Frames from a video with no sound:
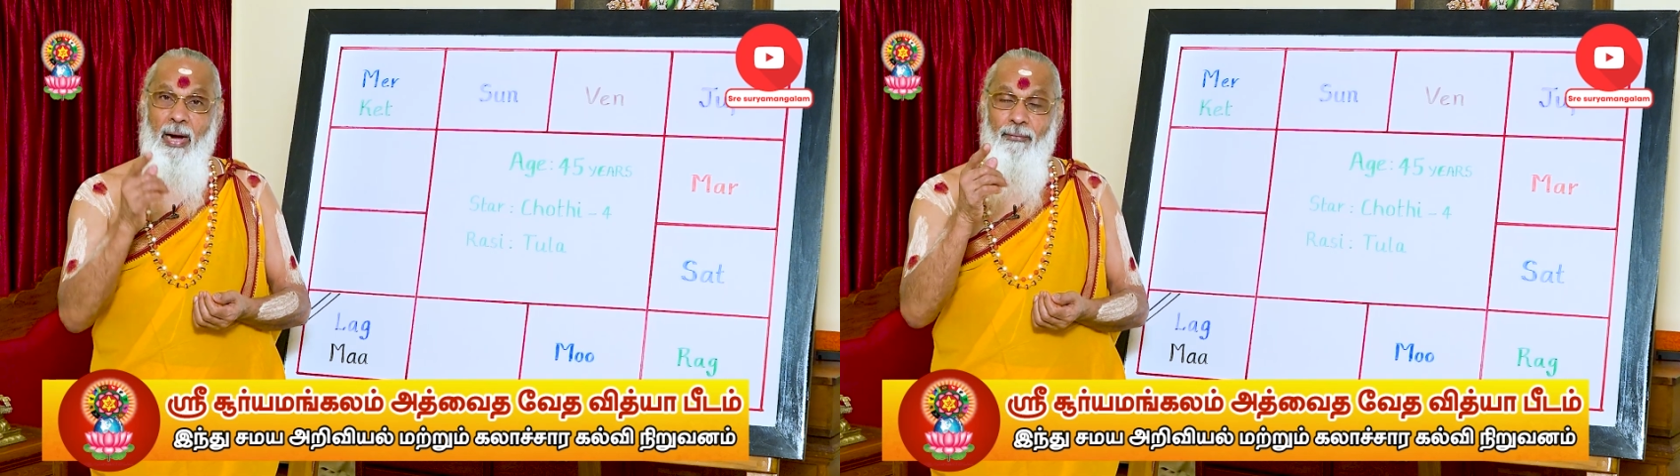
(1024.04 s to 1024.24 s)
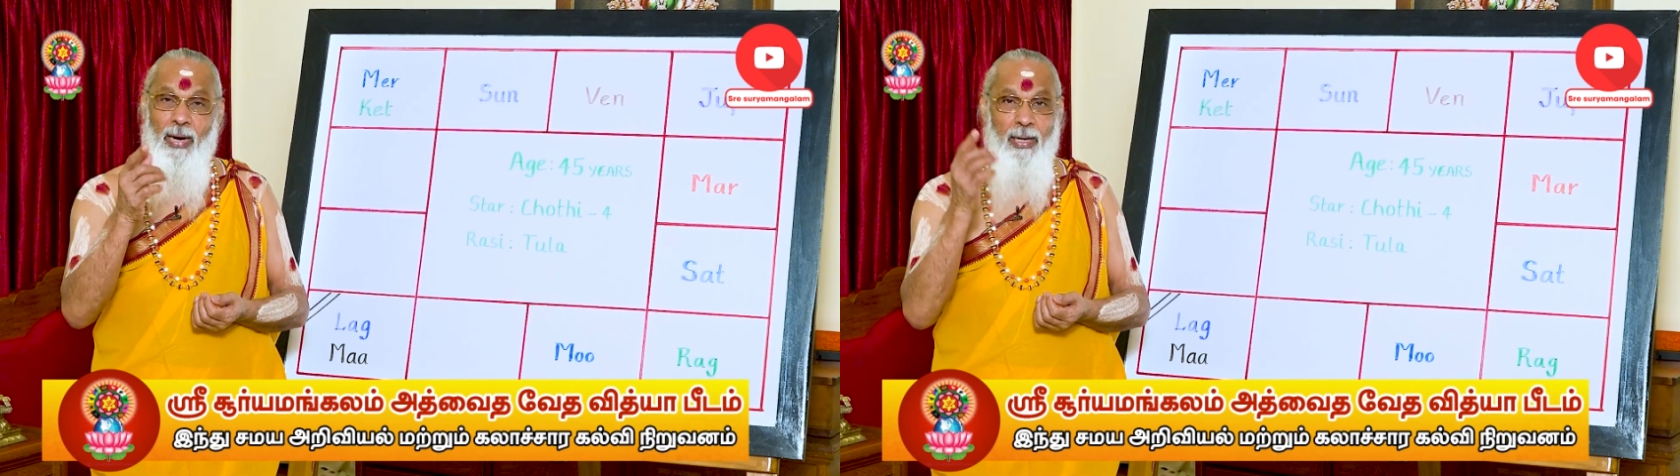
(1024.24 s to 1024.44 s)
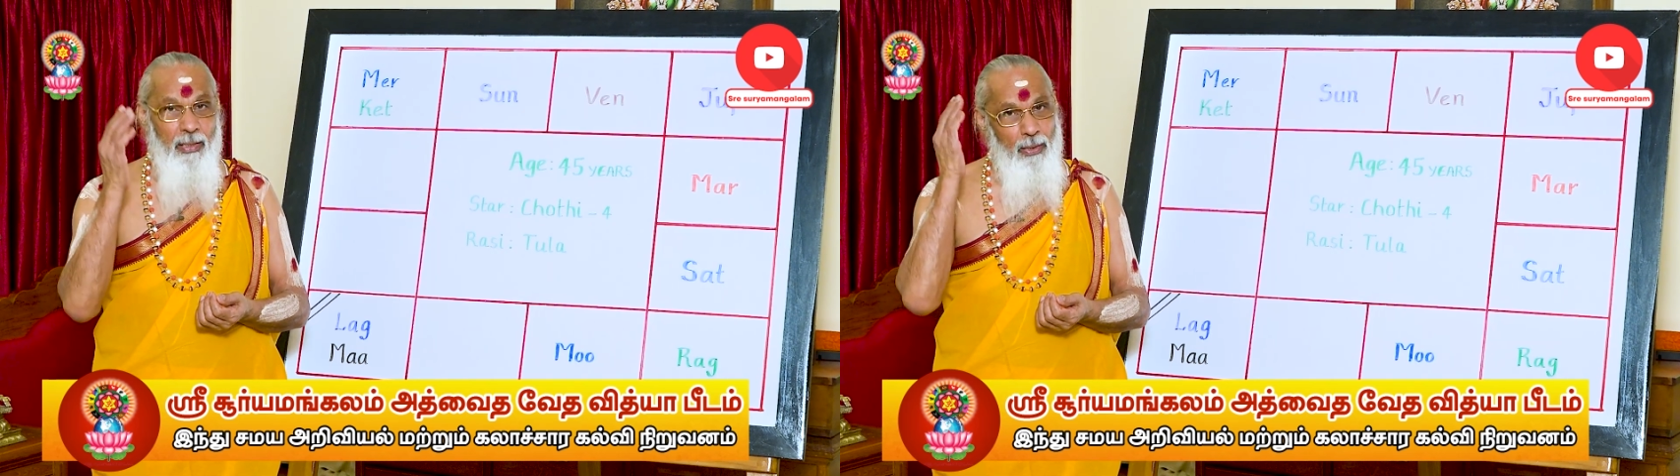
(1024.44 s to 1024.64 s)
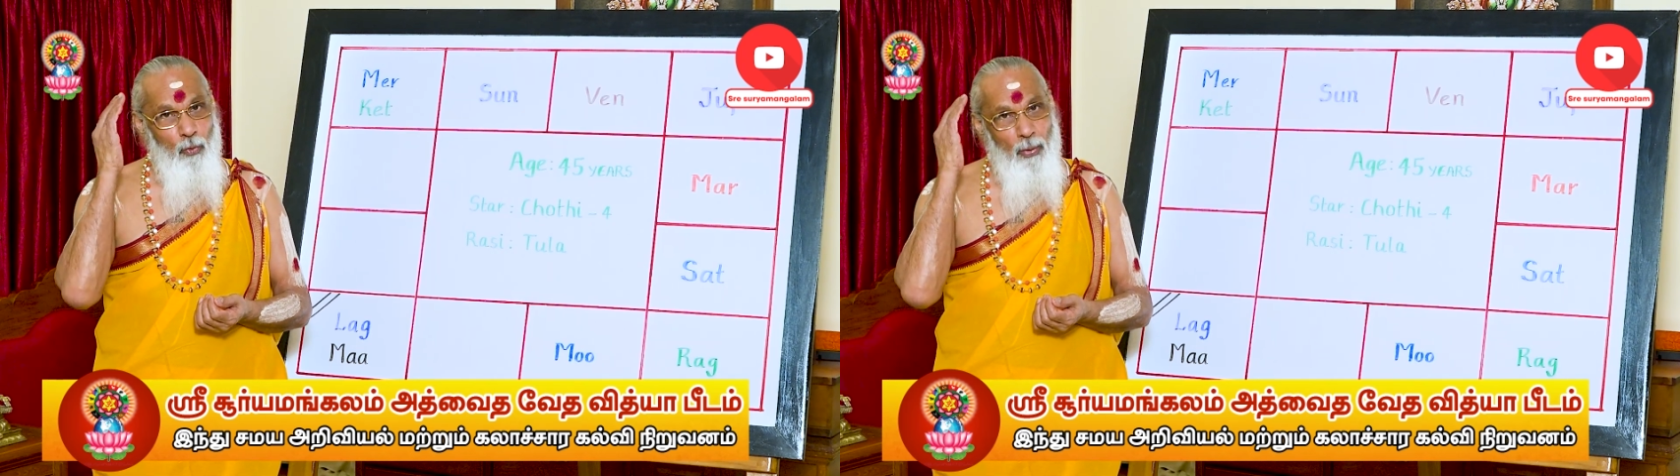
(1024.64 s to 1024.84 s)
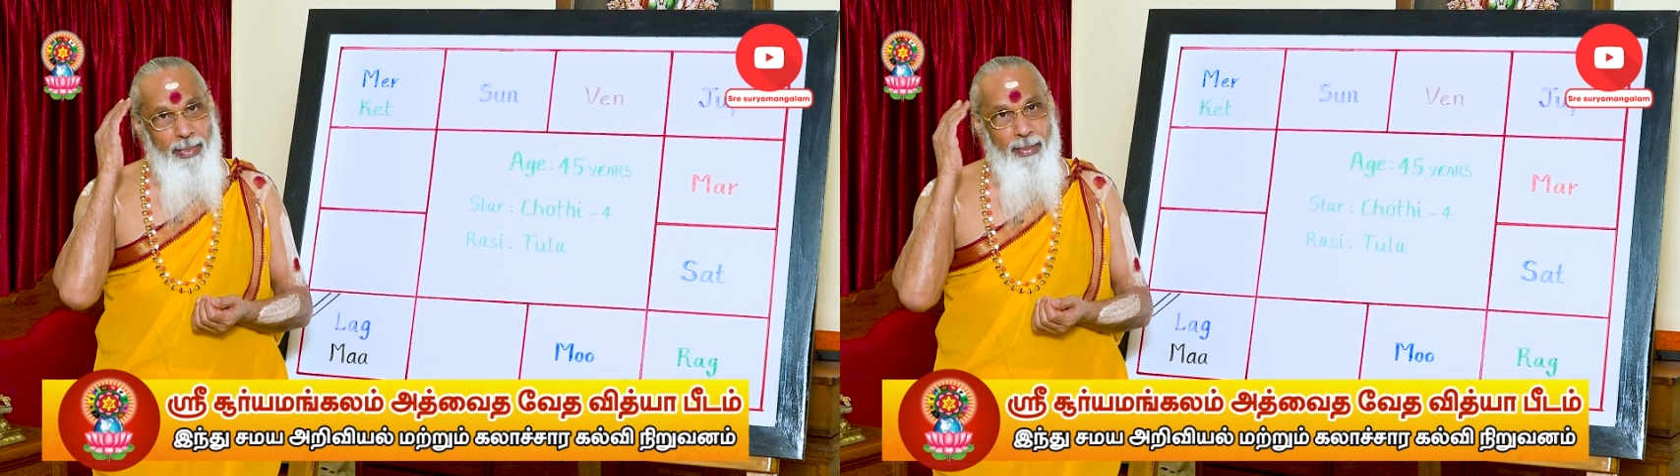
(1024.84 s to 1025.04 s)
அவளுக்கு
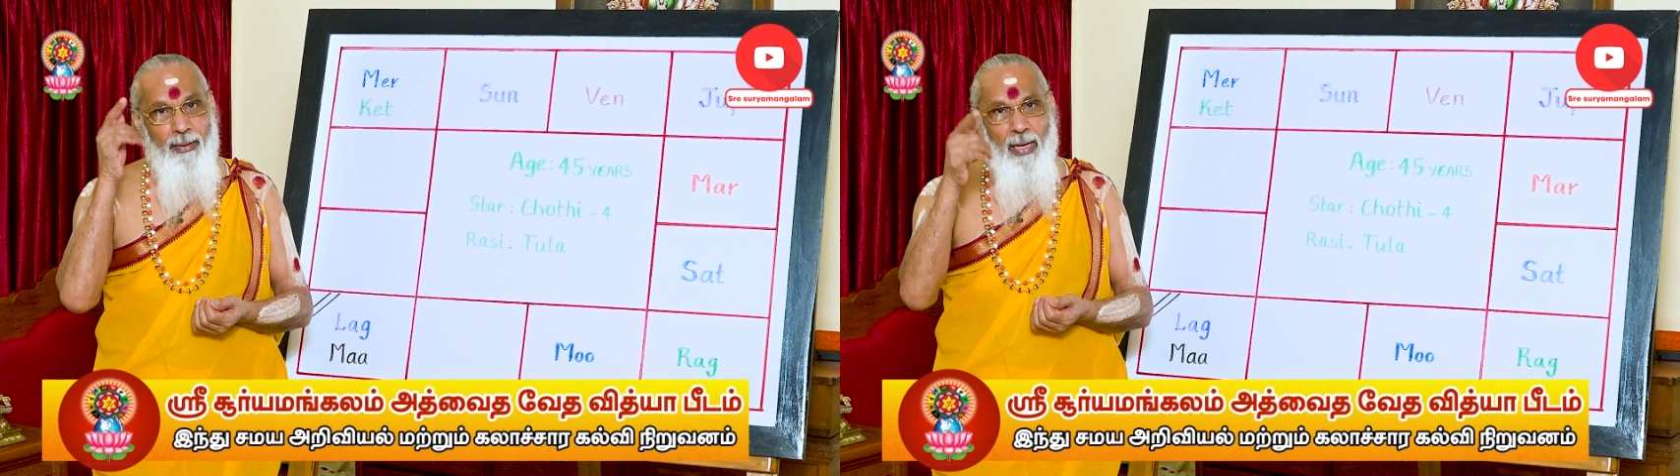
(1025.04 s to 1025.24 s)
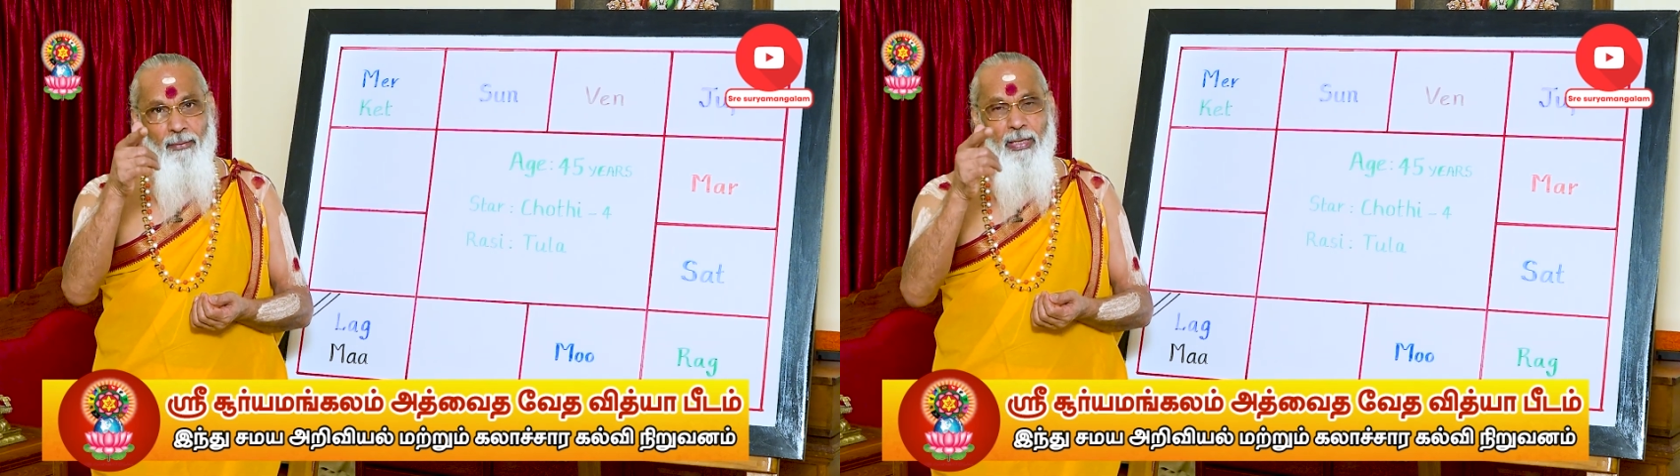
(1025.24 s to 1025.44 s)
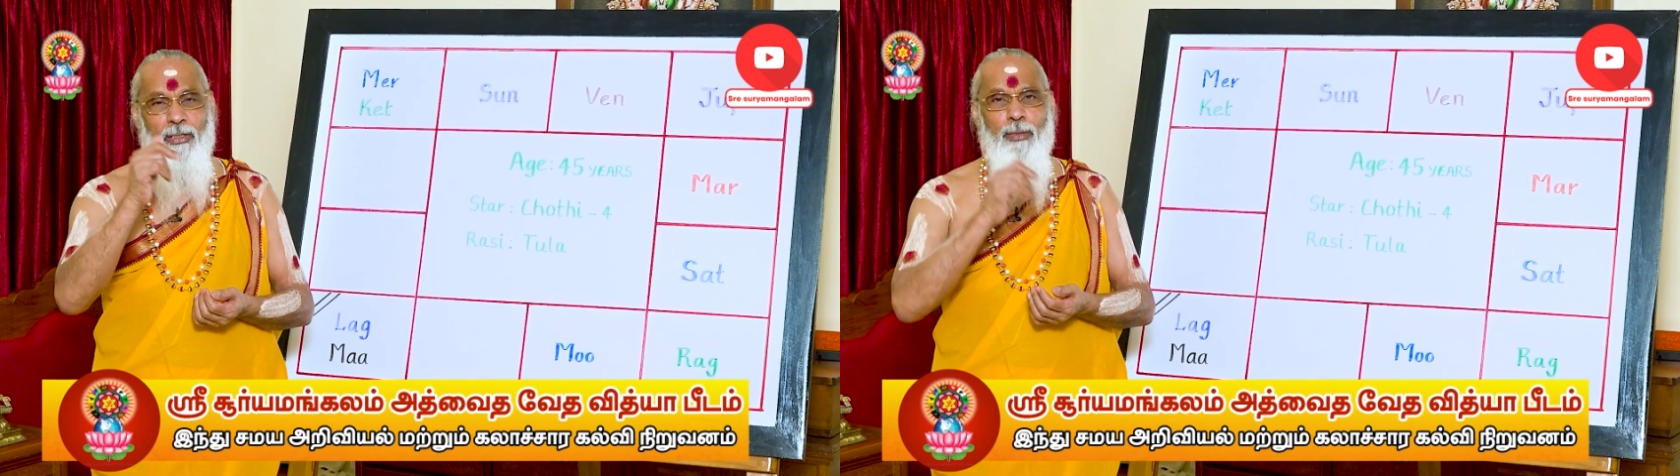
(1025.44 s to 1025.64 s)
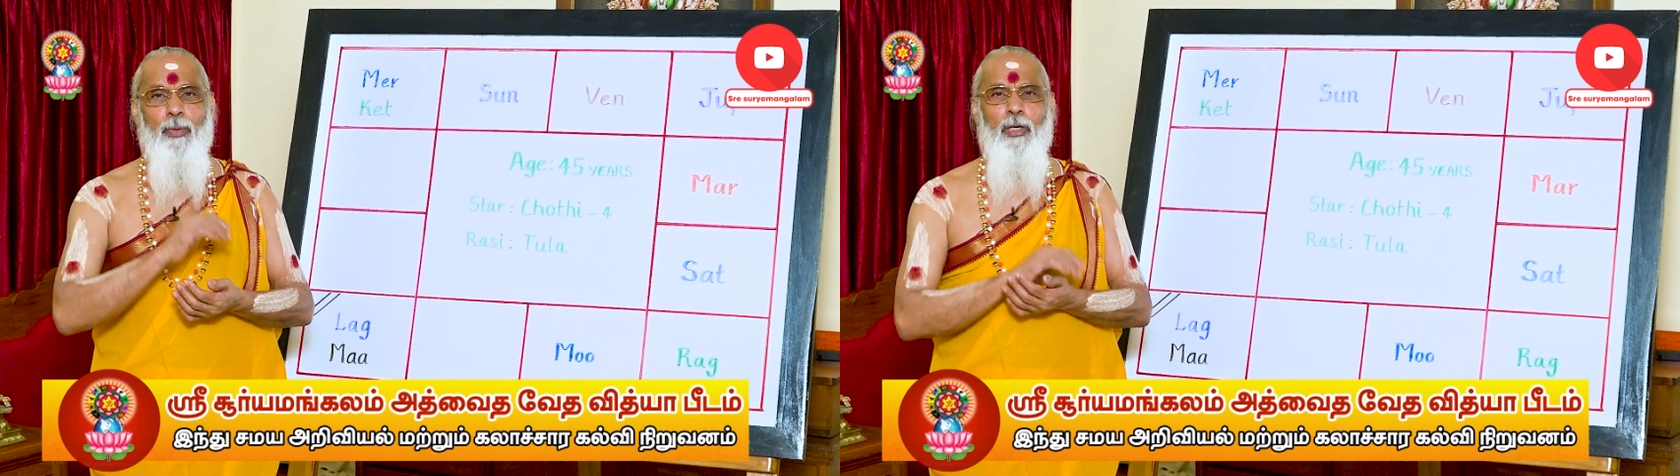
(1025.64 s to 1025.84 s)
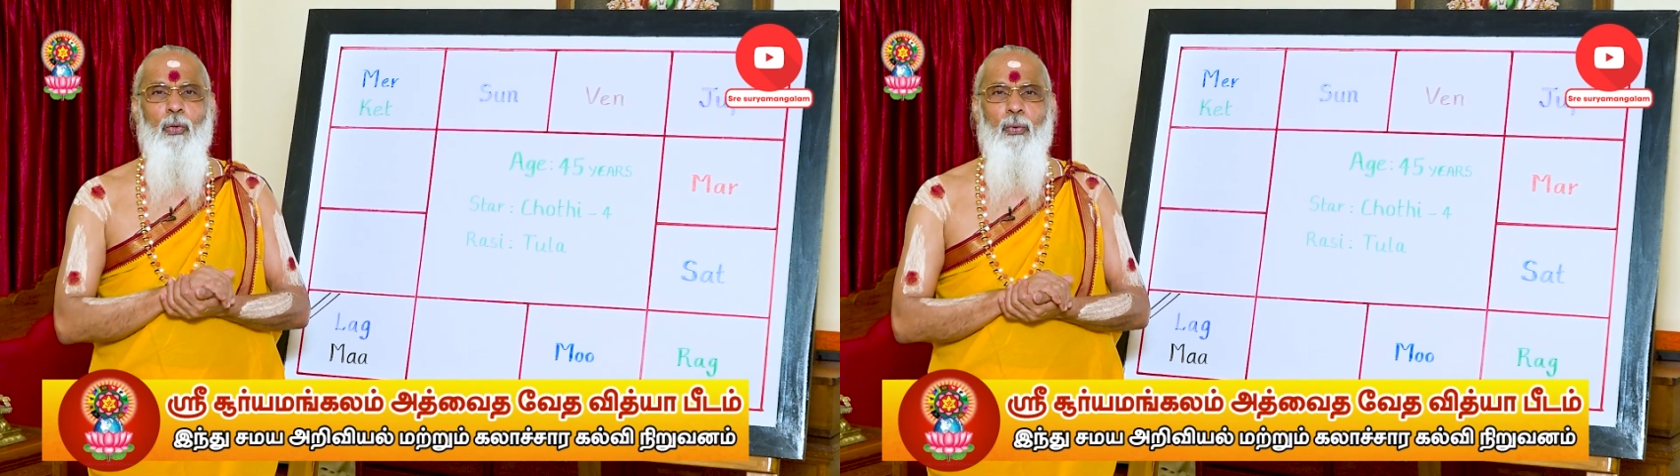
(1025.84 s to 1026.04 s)
மூளை இருந்து அவங்க
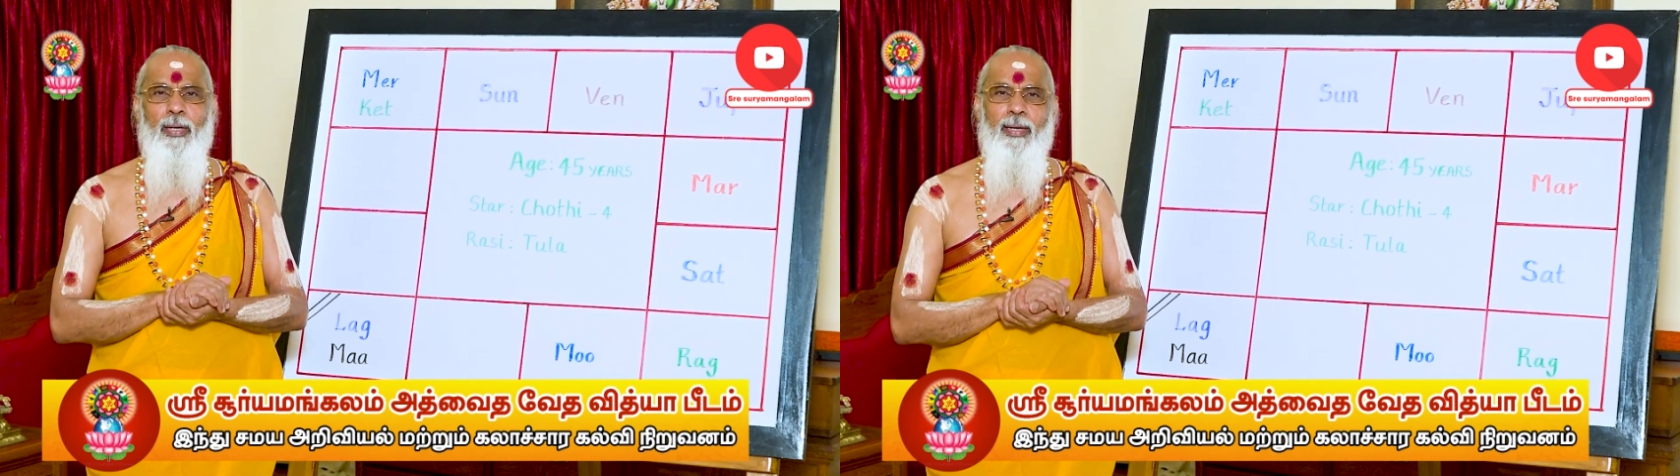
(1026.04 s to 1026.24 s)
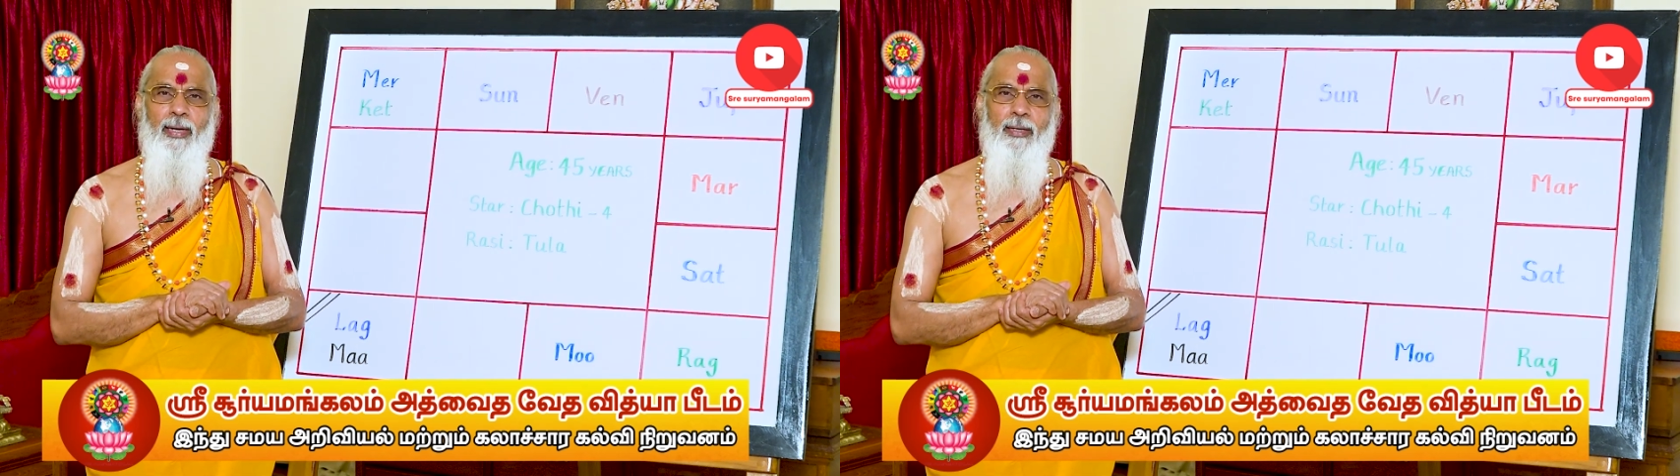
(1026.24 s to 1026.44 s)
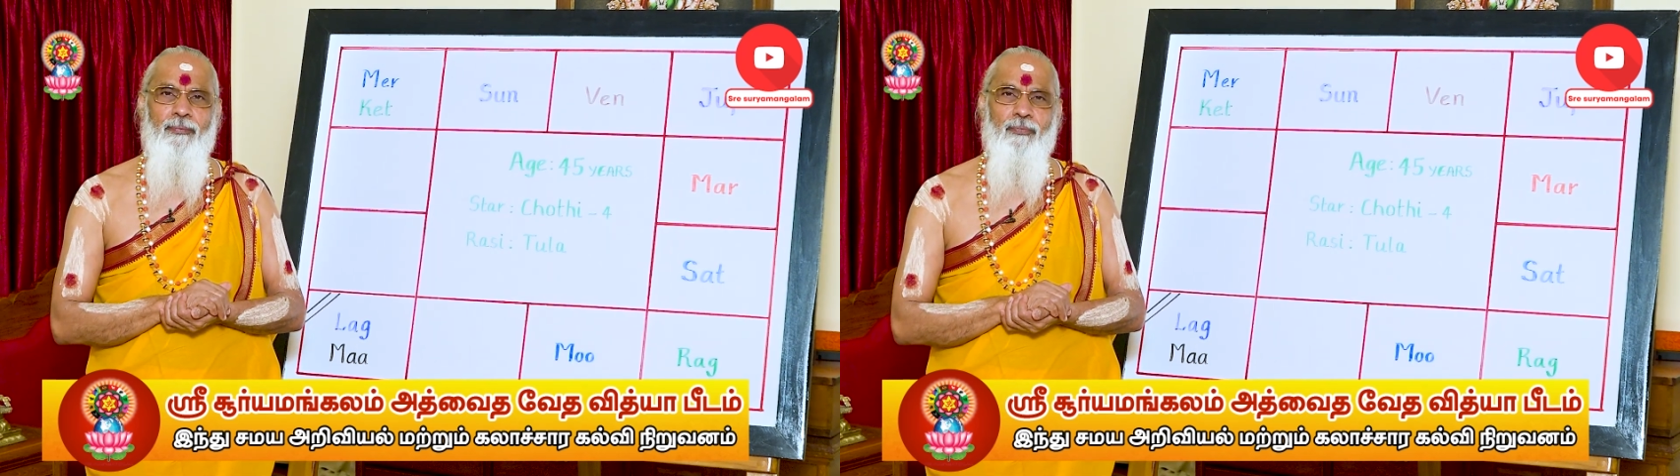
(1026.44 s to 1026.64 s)
திம்பண்ணணும் இல்லையா